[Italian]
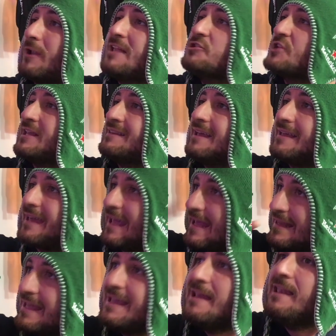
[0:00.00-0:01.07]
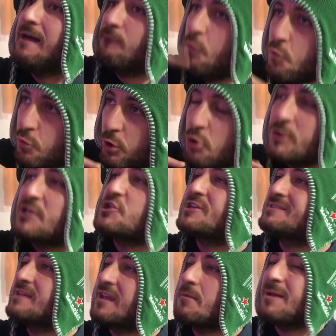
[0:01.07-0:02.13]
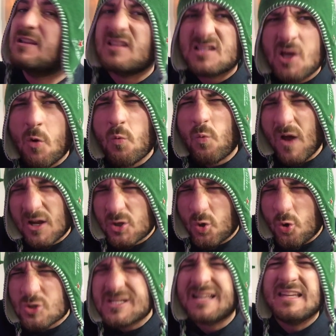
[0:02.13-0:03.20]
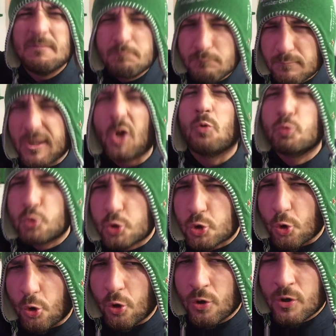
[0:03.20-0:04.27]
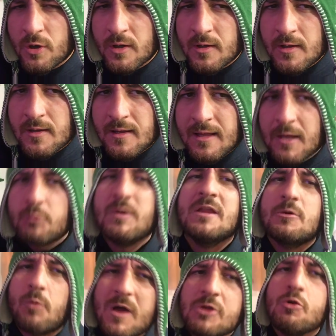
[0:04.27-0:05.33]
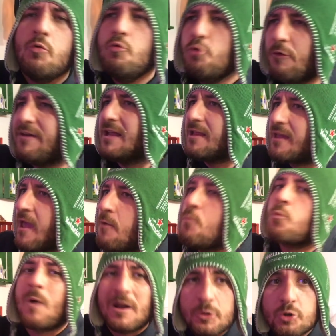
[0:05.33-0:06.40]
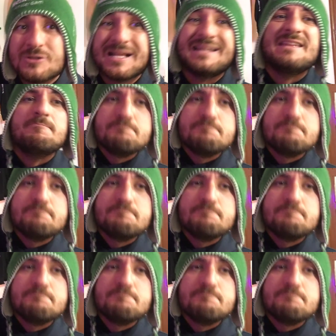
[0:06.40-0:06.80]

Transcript: la gente crede che il lavoro necessariamente sia un qualcosa di brutto. Quindi quando uno vede che è un qualcosa di